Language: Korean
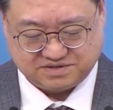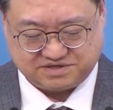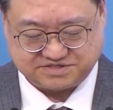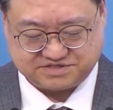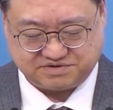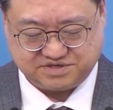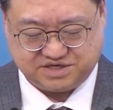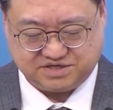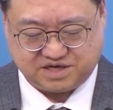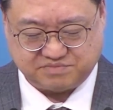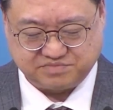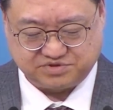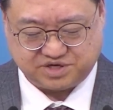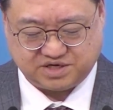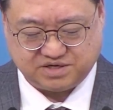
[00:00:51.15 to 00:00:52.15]
그래서 이
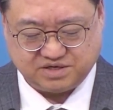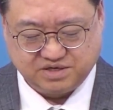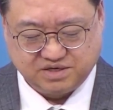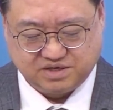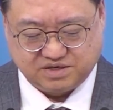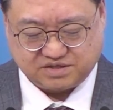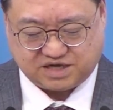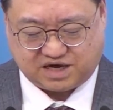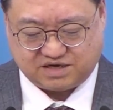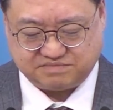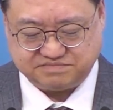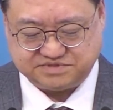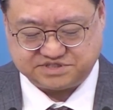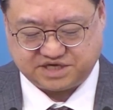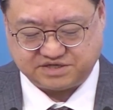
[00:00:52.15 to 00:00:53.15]
예물이
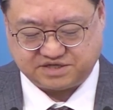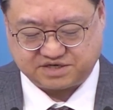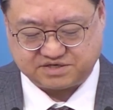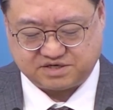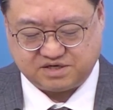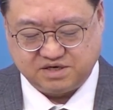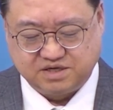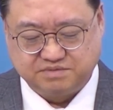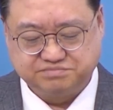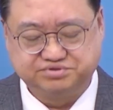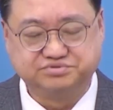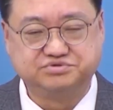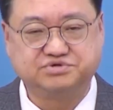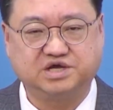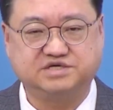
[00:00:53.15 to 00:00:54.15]
다음 세대를
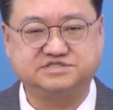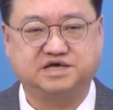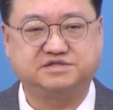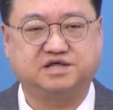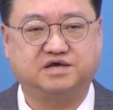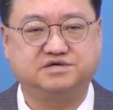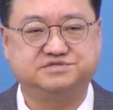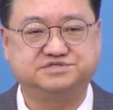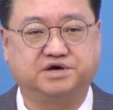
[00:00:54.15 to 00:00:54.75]
부흥의 세대,